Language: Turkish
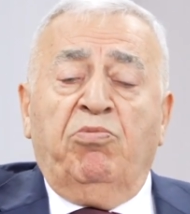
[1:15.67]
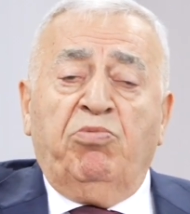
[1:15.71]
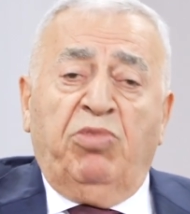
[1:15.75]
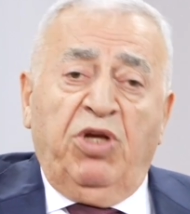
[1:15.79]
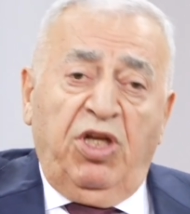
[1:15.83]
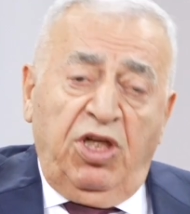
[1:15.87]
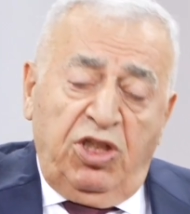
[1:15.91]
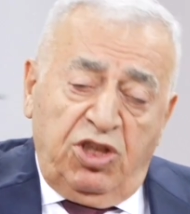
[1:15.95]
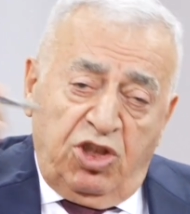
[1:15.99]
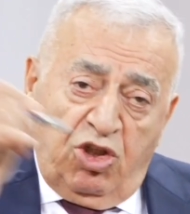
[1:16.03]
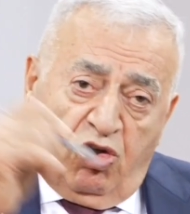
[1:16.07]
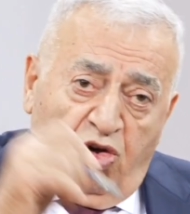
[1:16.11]

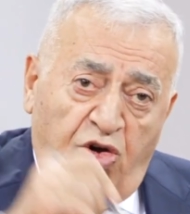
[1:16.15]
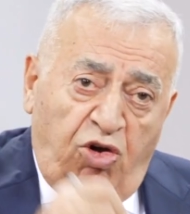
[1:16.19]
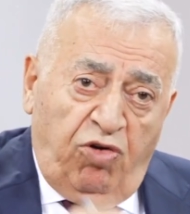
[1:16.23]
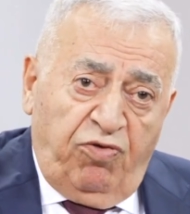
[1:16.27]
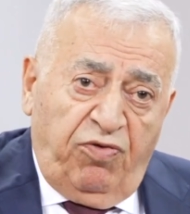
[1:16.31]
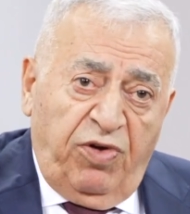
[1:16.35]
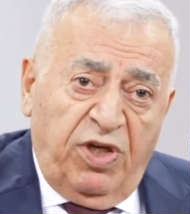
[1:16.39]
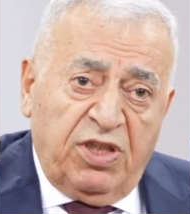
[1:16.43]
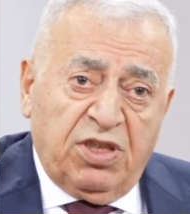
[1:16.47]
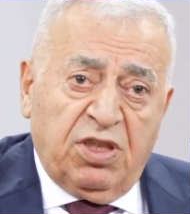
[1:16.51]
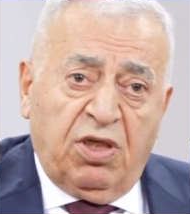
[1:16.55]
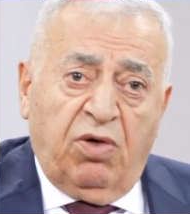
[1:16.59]
Birinci
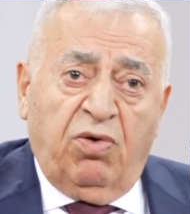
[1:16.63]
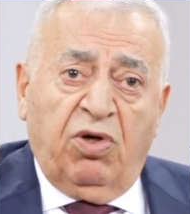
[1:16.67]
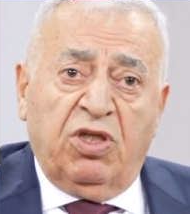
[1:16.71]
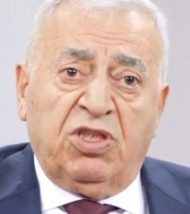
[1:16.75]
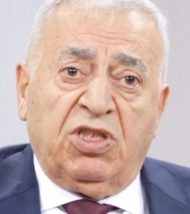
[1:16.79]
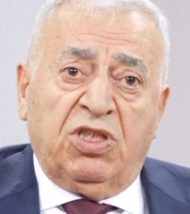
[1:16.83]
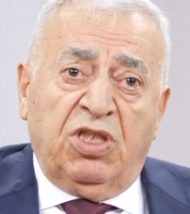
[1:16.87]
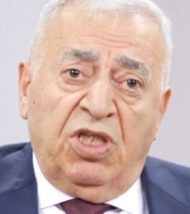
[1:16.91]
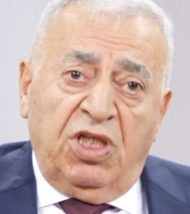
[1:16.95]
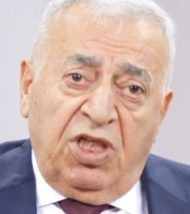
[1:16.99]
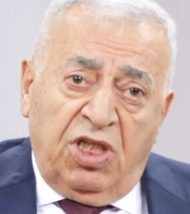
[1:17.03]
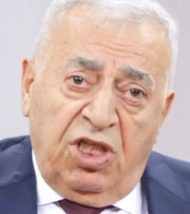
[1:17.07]
Körfez
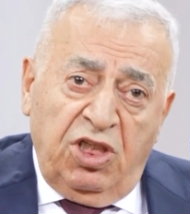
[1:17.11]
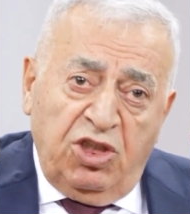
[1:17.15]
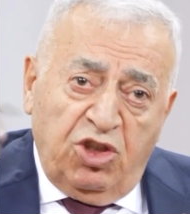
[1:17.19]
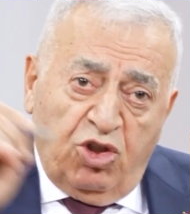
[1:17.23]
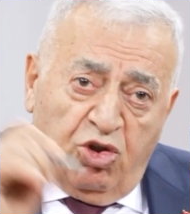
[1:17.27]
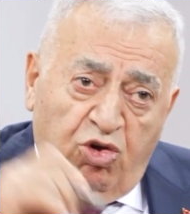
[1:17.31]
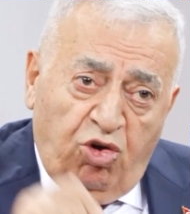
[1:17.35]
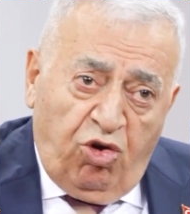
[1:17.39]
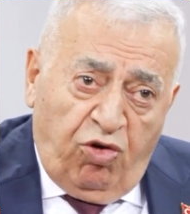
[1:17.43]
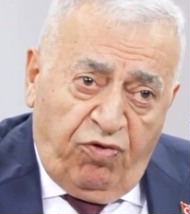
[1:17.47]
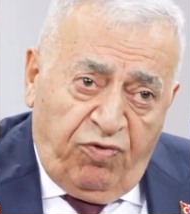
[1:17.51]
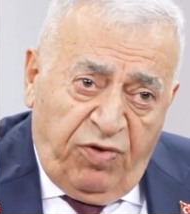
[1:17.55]
Savaşı,
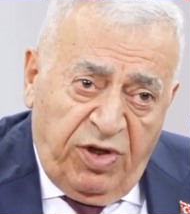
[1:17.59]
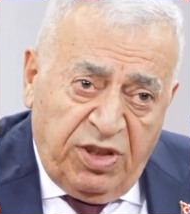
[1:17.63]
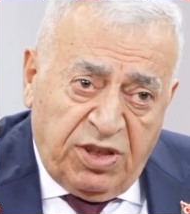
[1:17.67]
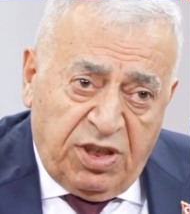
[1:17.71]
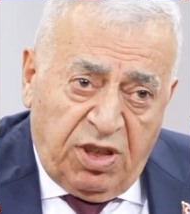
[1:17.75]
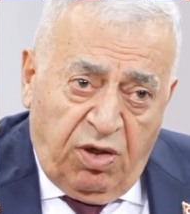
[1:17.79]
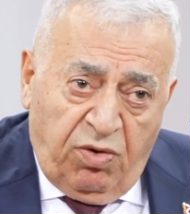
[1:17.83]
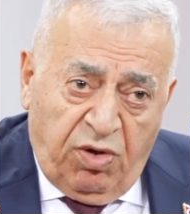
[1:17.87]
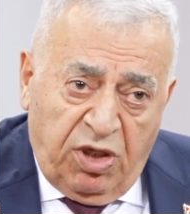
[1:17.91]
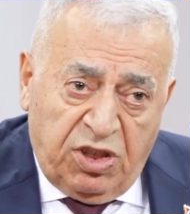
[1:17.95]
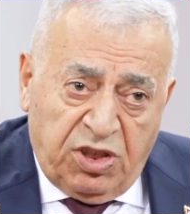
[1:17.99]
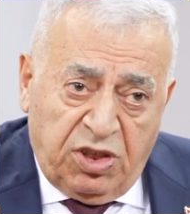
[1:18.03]
İkinci Körfez
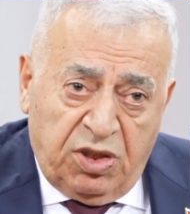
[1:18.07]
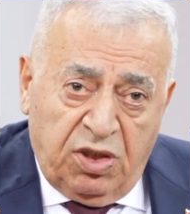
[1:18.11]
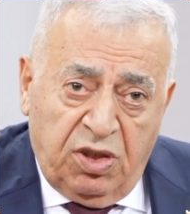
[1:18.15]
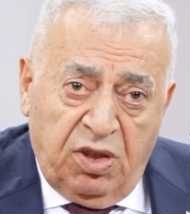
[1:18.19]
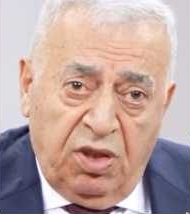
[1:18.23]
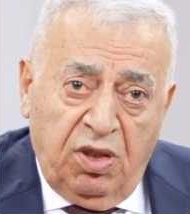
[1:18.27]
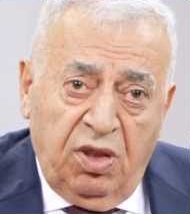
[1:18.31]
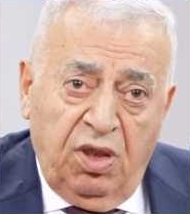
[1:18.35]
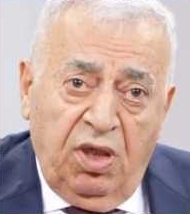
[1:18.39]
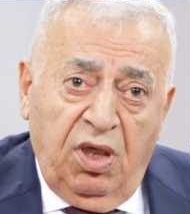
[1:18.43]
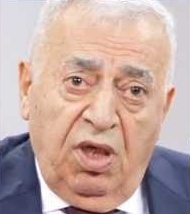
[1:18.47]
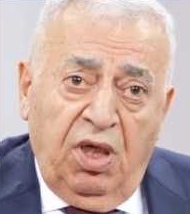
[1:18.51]

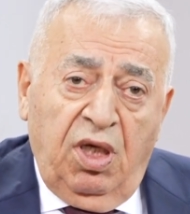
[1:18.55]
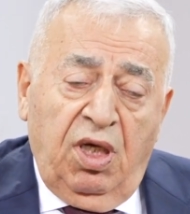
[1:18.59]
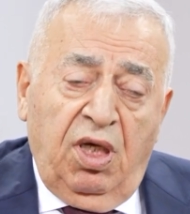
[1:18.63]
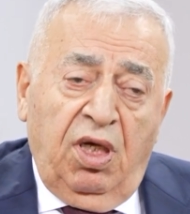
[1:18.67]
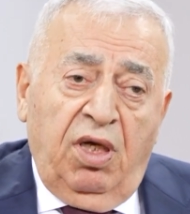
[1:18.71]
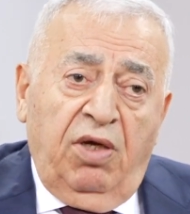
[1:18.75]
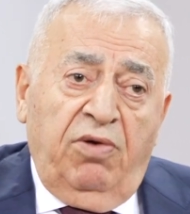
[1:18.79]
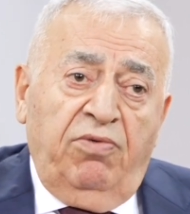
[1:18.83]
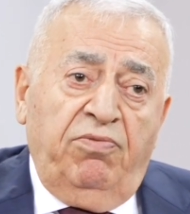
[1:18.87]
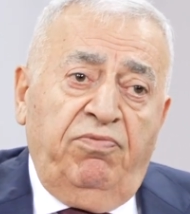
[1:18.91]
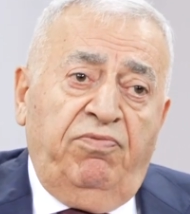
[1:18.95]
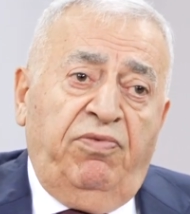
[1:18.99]
Savaşı
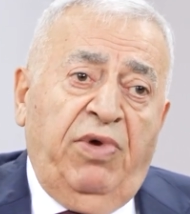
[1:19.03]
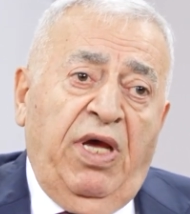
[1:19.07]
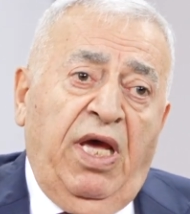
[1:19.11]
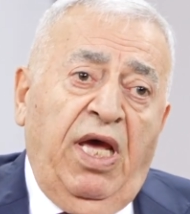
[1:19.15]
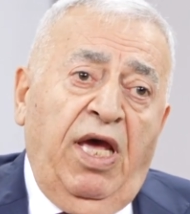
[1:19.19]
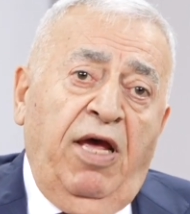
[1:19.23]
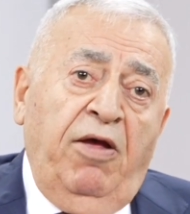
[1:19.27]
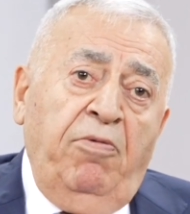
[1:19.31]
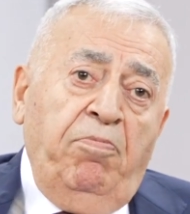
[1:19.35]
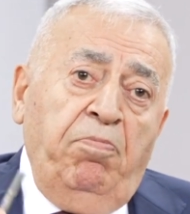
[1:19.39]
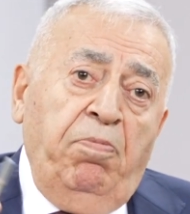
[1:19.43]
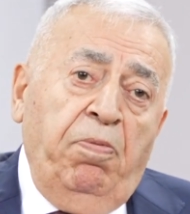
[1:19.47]

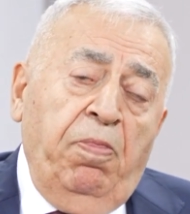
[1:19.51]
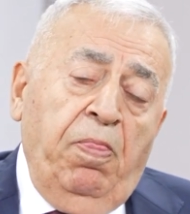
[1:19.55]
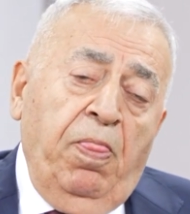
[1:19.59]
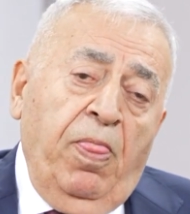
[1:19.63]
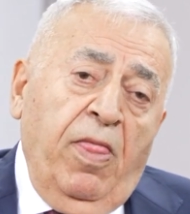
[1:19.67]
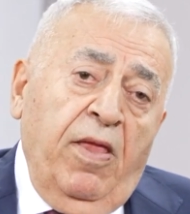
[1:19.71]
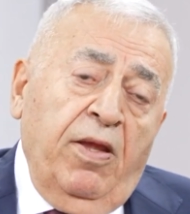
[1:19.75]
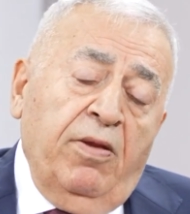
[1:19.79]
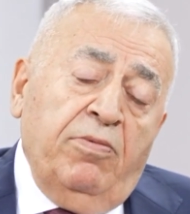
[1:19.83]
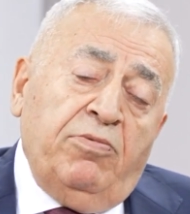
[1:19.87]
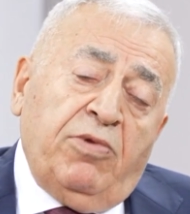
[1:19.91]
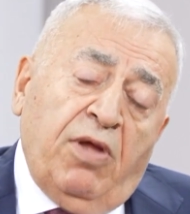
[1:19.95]
ve
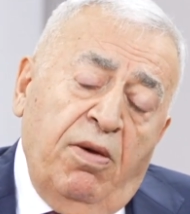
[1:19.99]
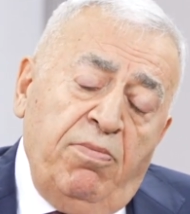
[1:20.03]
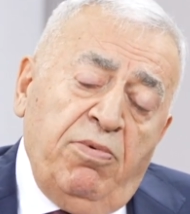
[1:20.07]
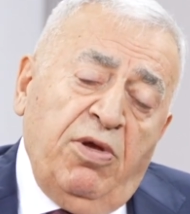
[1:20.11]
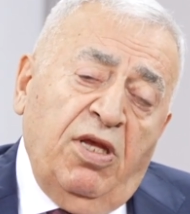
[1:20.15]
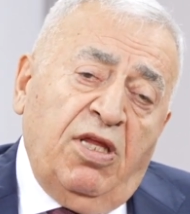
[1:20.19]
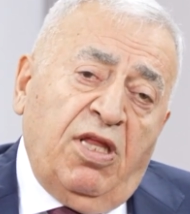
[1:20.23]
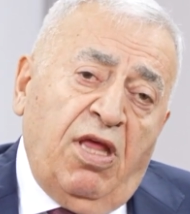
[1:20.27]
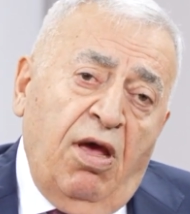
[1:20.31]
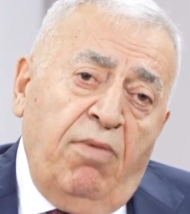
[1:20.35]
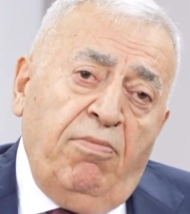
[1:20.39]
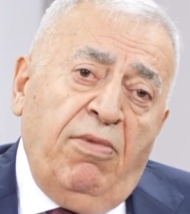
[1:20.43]
e,
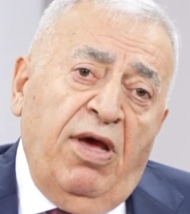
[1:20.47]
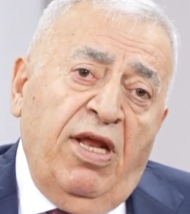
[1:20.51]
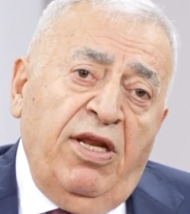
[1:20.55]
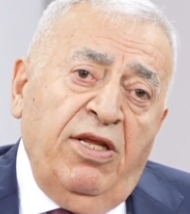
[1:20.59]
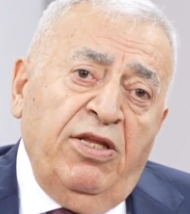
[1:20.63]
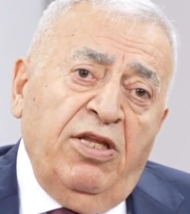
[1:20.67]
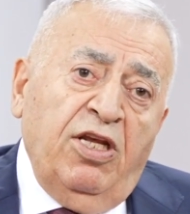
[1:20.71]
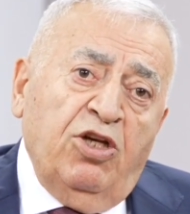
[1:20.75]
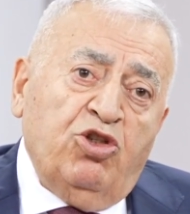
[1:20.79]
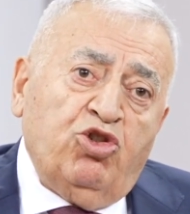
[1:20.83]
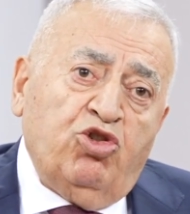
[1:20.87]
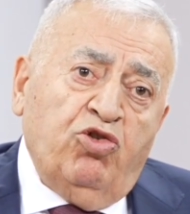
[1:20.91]
tabii
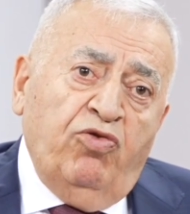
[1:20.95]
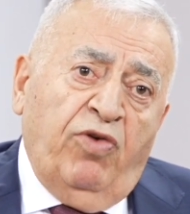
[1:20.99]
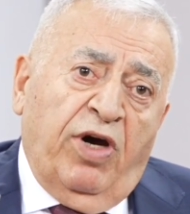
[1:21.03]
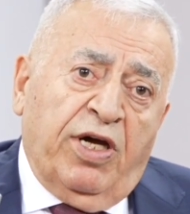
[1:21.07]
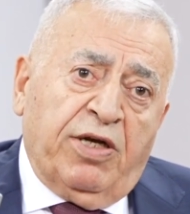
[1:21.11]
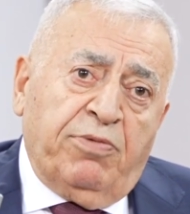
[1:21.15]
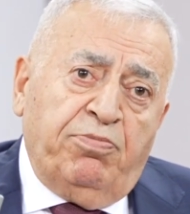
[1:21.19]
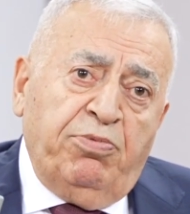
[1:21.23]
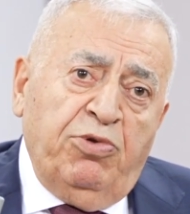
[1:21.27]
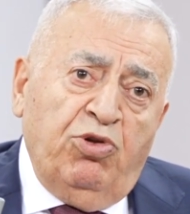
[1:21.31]
temelinde şu var.